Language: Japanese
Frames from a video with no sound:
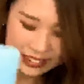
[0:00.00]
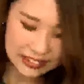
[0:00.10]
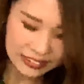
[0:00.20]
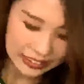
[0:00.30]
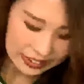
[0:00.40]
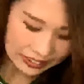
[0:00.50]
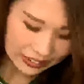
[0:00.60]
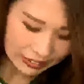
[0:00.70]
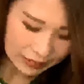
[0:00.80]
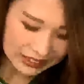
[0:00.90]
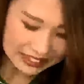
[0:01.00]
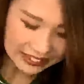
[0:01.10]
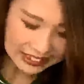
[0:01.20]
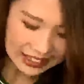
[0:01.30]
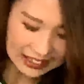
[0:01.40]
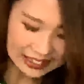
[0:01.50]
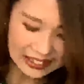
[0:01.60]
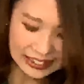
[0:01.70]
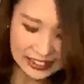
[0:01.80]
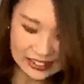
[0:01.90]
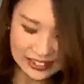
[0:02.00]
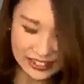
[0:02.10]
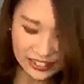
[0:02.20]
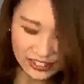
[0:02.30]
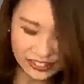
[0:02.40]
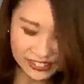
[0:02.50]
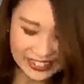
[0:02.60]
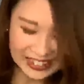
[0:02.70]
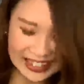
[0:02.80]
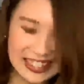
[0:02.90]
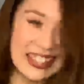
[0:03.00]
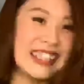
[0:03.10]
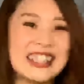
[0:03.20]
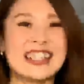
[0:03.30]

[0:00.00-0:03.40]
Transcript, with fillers: 作りになっておりますので、中にシュッと入れていた